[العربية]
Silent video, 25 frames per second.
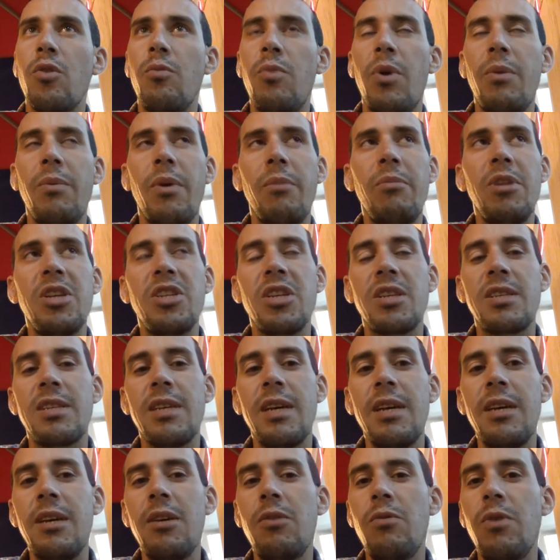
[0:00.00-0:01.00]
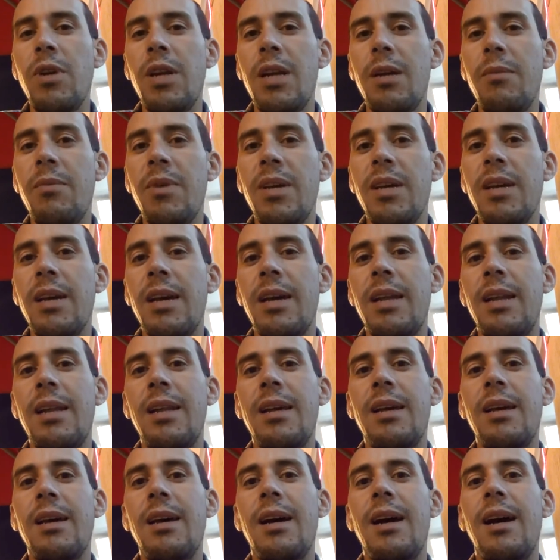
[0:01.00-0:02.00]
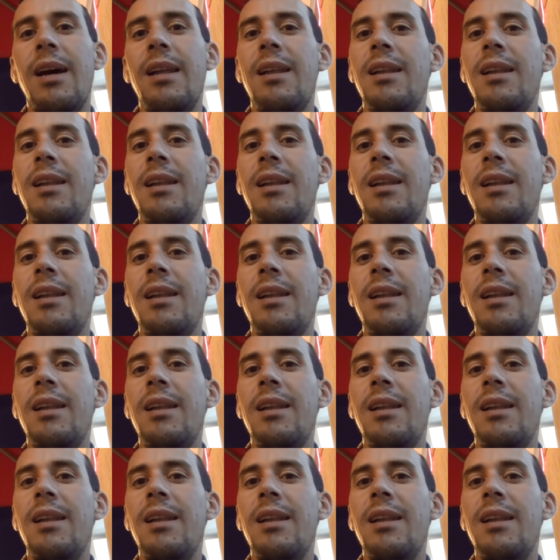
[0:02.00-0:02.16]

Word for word: ربما بالجزائر ولا بال